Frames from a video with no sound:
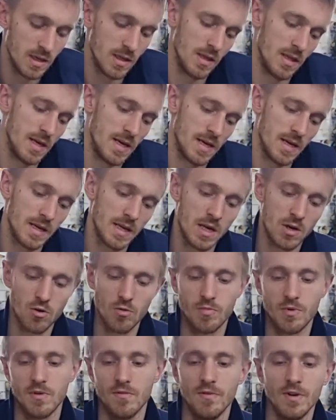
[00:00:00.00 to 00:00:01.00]
на
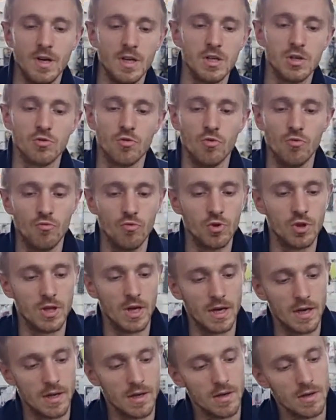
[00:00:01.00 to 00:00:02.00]
коробке. Выглядит он вот
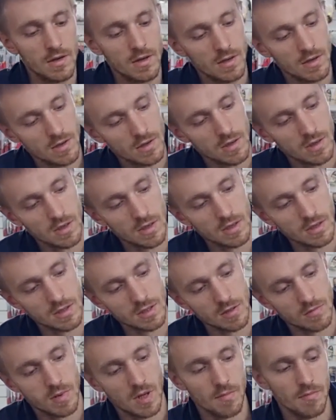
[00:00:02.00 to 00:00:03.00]
так.
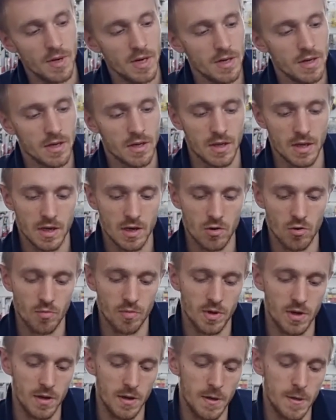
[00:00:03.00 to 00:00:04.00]
Теплообменник на
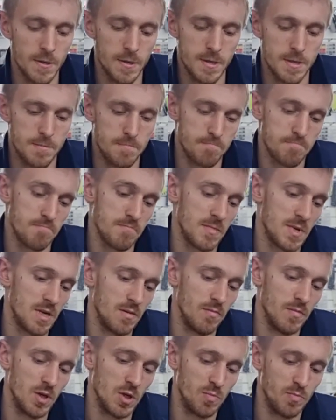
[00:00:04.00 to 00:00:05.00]
коробке.
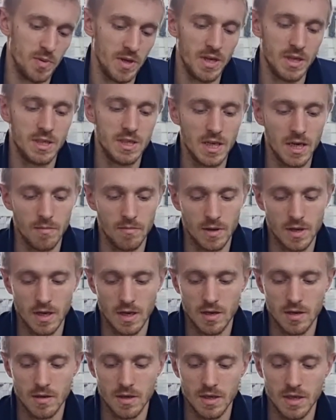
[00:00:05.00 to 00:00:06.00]
Значит, перед тем,
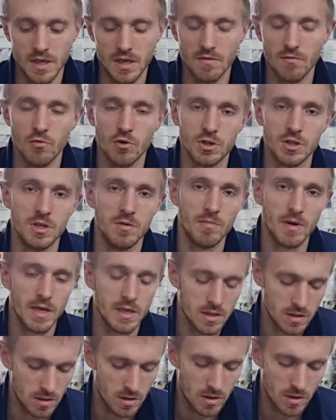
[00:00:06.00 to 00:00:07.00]
как его
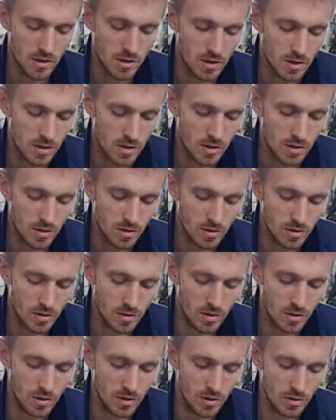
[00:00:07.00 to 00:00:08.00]
снимать,
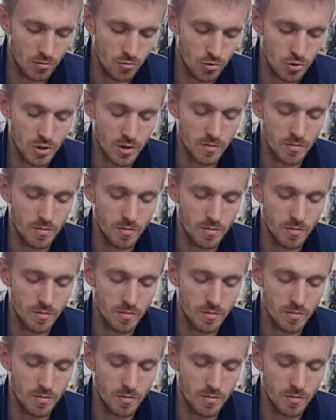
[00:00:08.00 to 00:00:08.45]
э, уже